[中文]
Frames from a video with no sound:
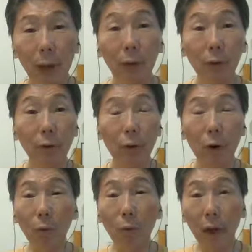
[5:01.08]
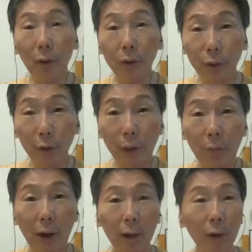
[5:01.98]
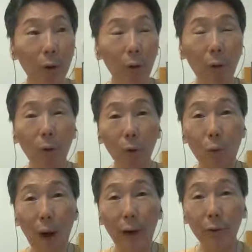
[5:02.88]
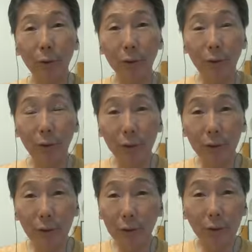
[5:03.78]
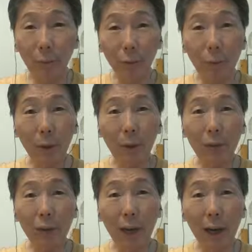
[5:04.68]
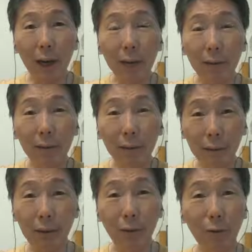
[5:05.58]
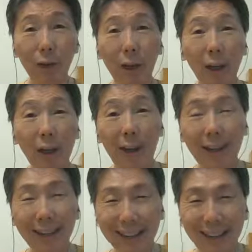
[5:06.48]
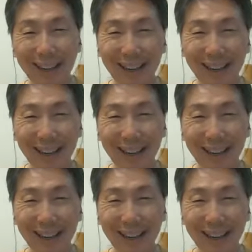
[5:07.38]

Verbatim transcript: 那这种口误，我连我自己都没发现，因为我录完了就我就没有自己再仔细去听了。